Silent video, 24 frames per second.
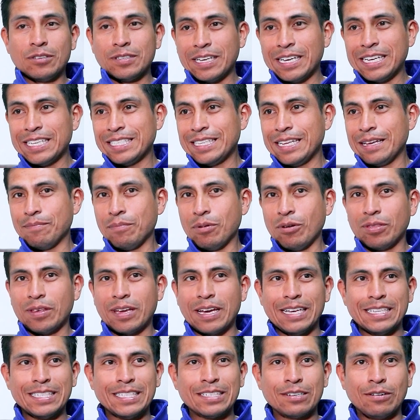en este
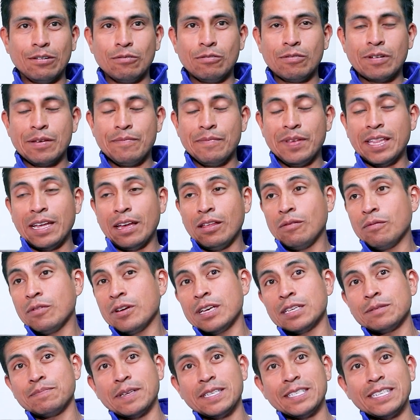podcast con un invitado
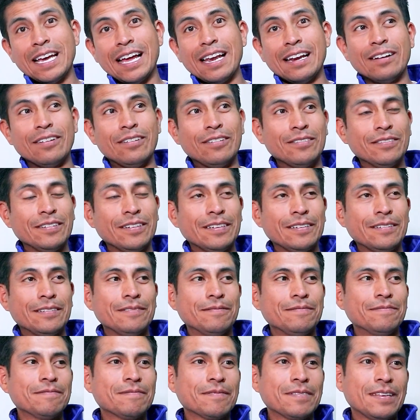muy especial, ¿no? Eh,
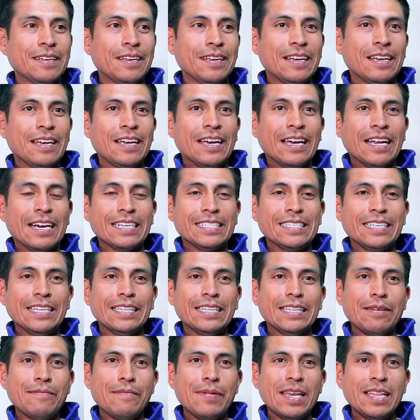
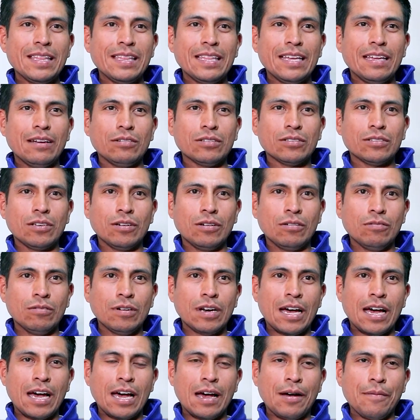recientemente nos dio
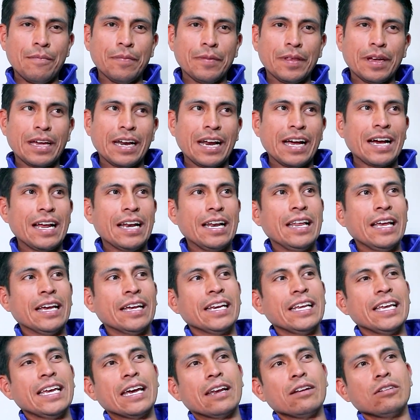una gran
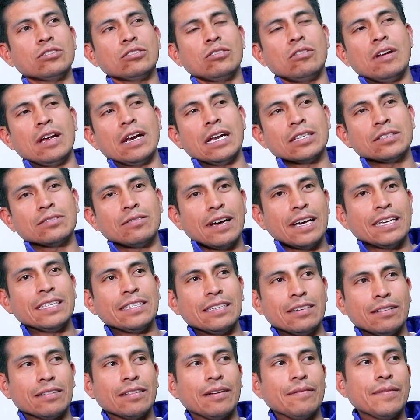alegría, no solo a la SUAI,
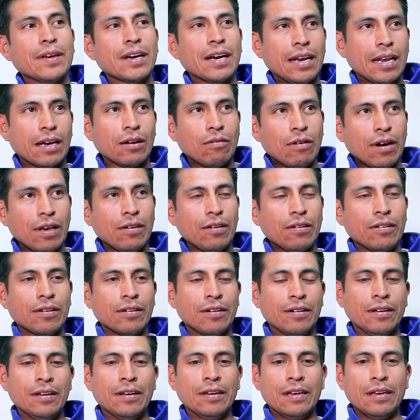sino también al Ecuador,
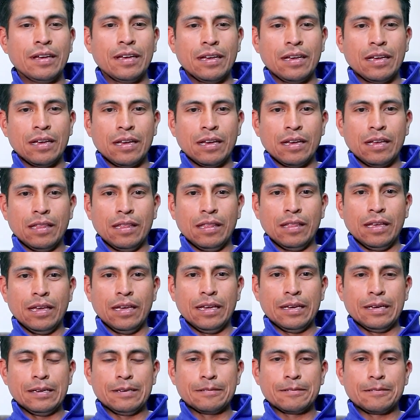
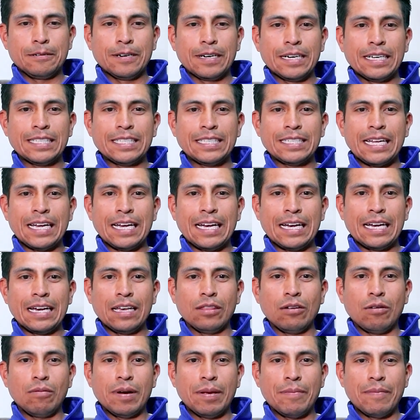eh, con esta
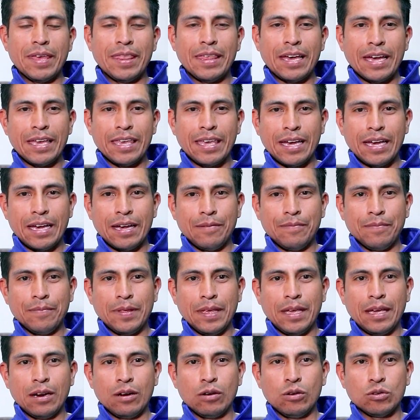doble medalla
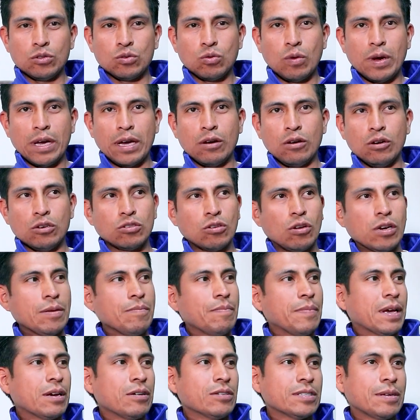en los Juegos
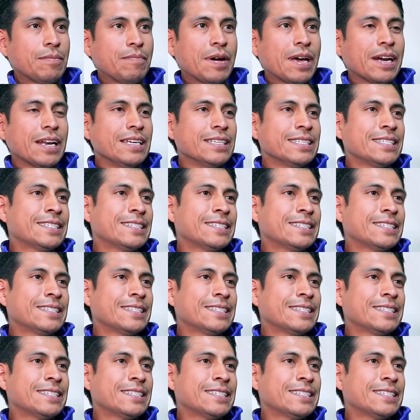Olímpicos de París.